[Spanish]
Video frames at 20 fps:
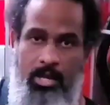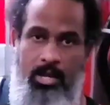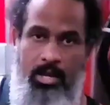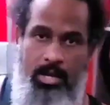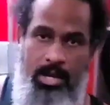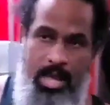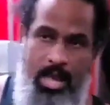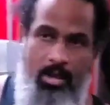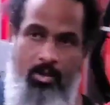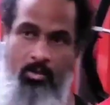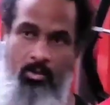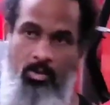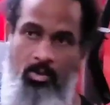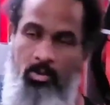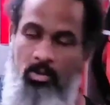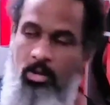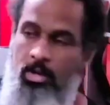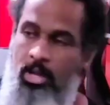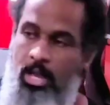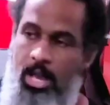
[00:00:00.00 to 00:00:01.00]
el
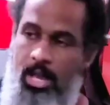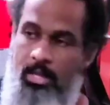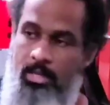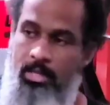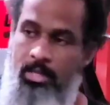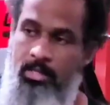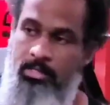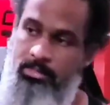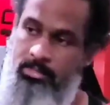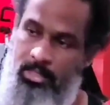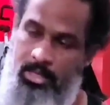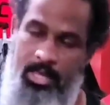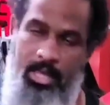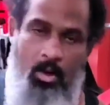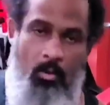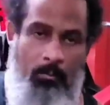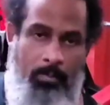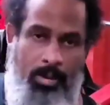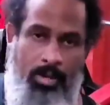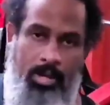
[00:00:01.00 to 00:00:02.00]
ángulo, aquí se le
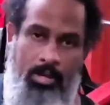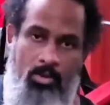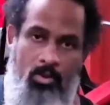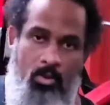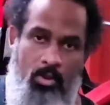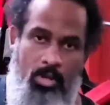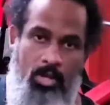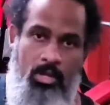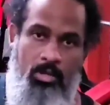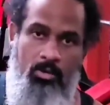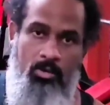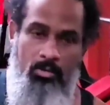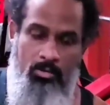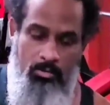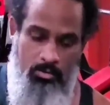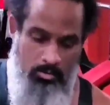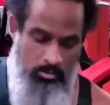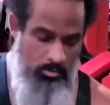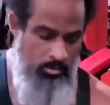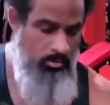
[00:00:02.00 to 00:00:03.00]
da un pequeño giro
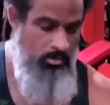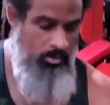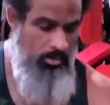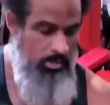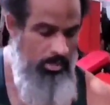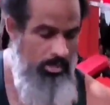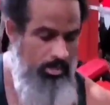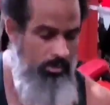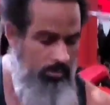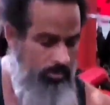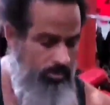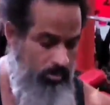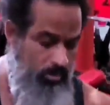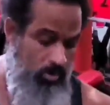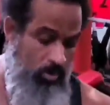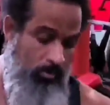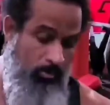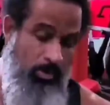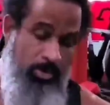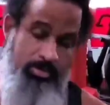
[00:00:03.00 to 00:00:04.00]
y
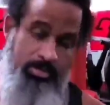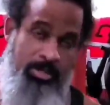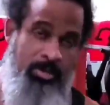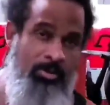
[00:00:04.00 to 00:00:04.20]
no lo puedo hacer